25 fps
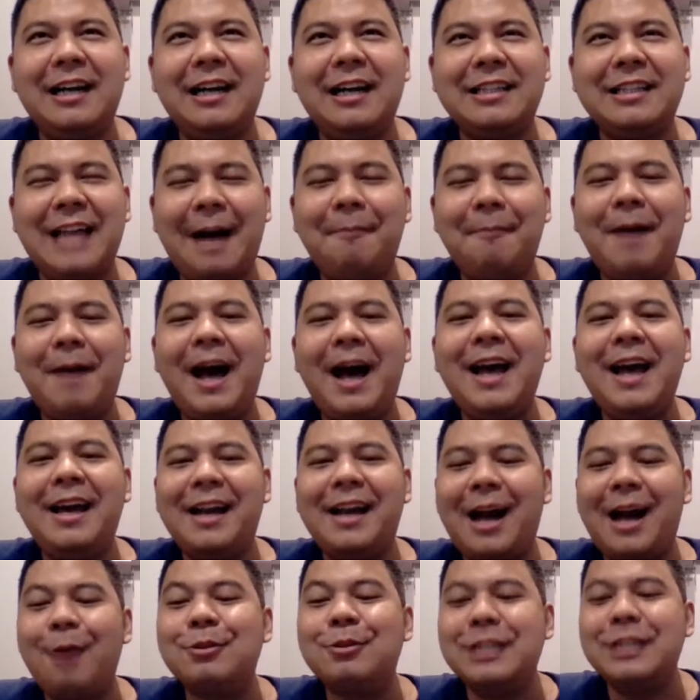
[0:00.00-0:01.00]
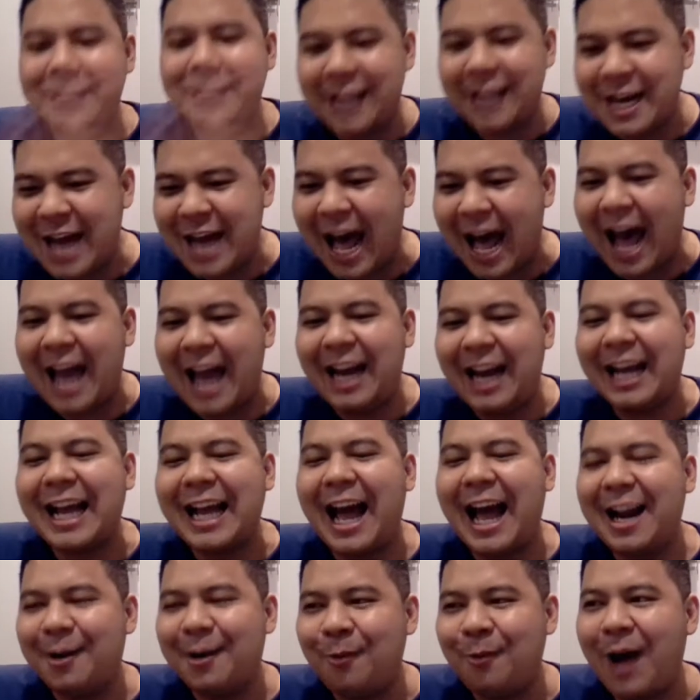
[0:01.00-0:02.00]
ทำให้เราตื่นเต้นได้ละ
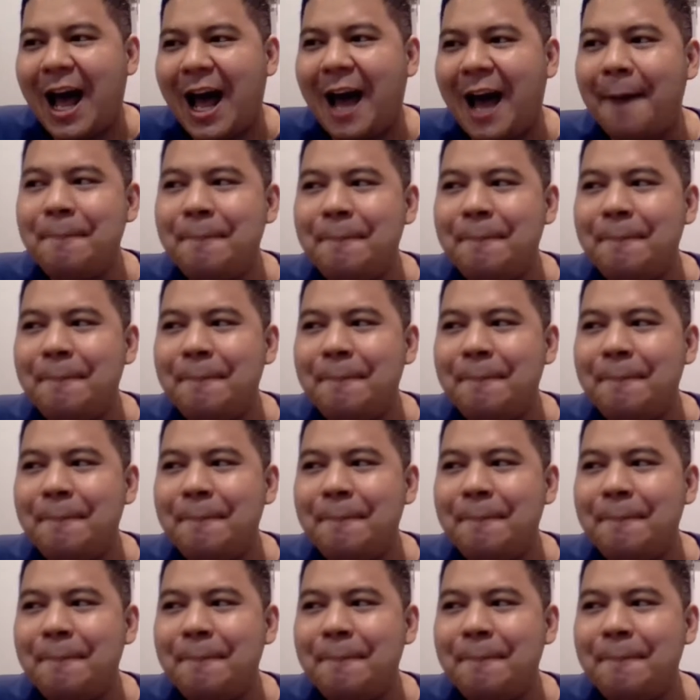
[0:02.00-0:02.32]
กันว่า